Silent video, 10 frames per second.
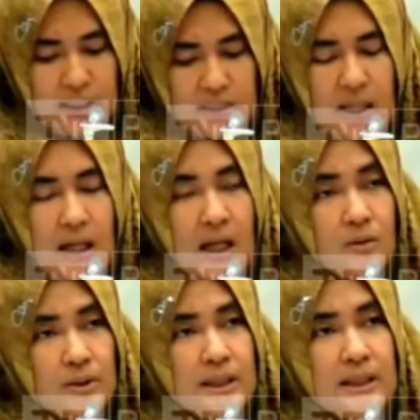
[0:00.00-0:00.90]
yang
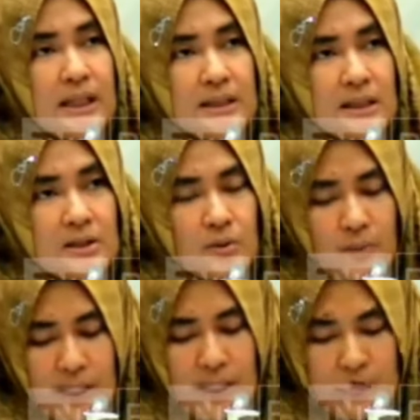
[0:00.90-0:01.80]
selalu tidak
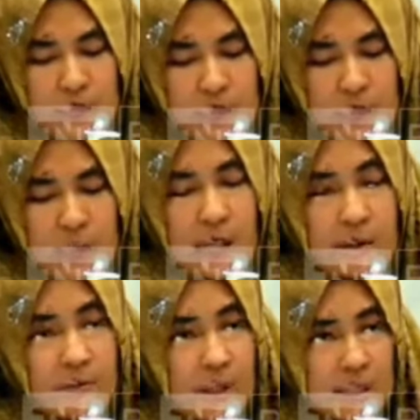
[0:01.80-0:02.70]
sesuai dengan
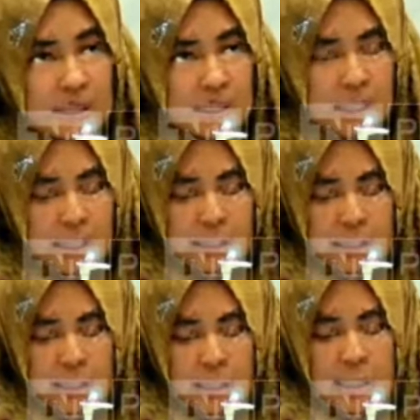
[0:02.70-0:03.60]
FS-nya
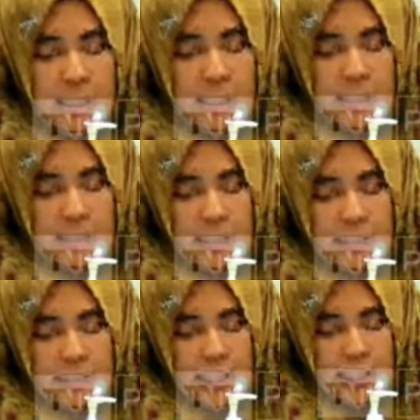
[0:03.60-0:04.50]
yang
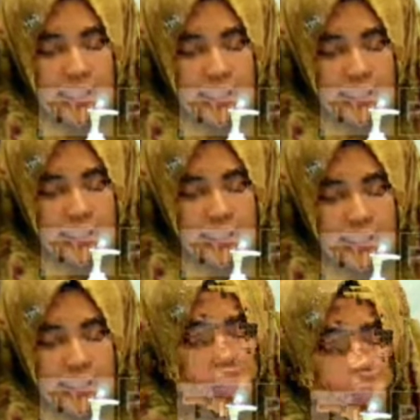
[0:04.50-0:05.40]
direncanakan dan
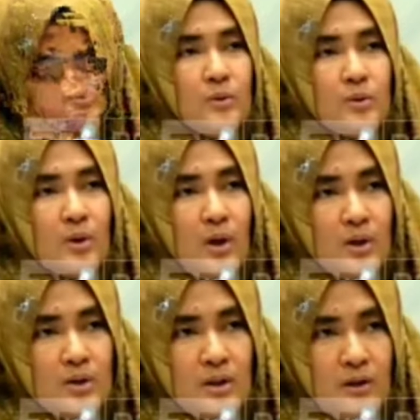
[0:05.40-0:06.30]
selalu
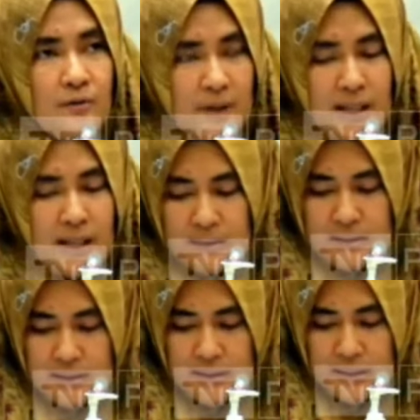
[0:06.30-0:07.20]
cost of run.
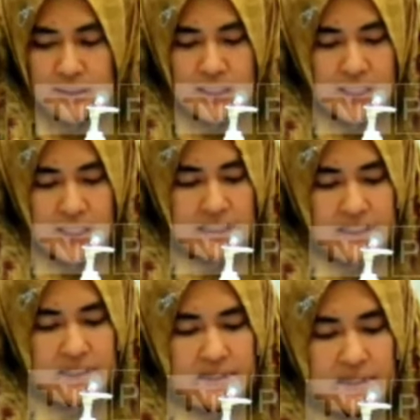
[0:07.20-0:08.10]
Hal
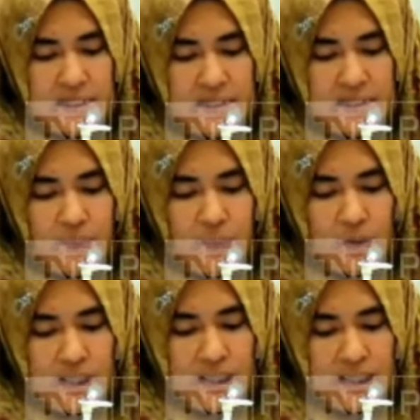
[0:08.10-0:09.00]
ini terjadi di
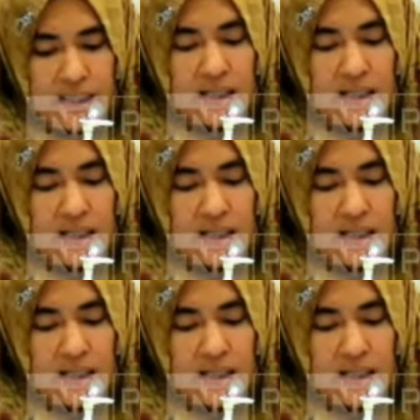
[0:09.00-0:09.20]
proyek